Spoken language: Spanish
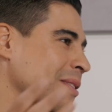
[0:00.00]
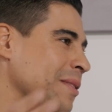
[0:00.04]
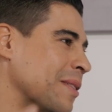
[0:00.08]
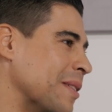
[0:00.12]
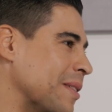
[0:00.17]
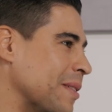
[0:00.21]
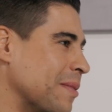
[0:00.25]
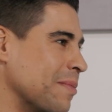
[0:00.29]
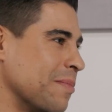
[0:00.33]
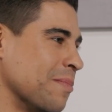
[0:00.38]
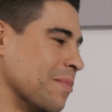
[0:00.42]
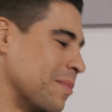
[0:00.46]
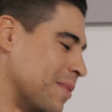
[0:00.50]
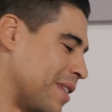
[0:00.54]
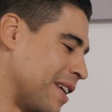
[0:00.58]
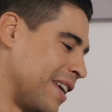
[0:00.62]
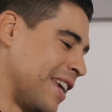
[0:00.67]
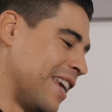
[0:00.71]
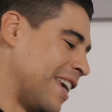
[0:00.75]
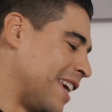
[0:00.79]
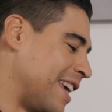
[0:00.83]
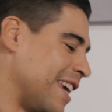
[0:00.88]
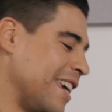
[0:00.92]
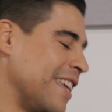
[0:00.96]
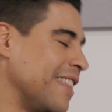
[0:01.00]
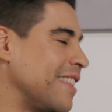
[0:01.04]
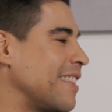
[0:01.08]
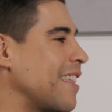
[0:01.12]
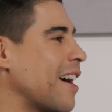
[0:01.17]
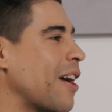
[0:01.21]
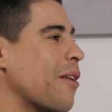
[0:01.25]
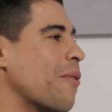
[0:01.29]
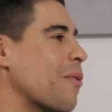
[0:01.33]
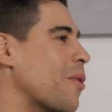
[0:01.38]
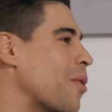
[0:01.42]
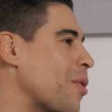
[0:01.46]
eh,
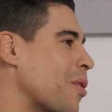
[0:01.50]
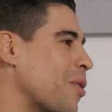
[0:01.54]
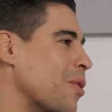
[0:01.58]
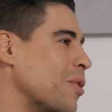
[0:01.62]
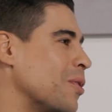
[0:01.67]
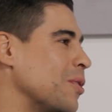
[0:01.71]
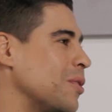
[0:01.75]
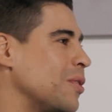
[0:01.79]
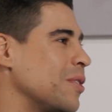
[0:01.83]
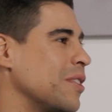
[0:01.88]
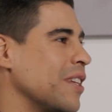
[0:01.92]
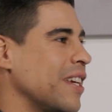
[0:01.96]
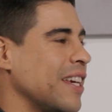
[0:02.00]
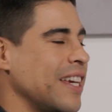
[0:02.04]
higuita, voz...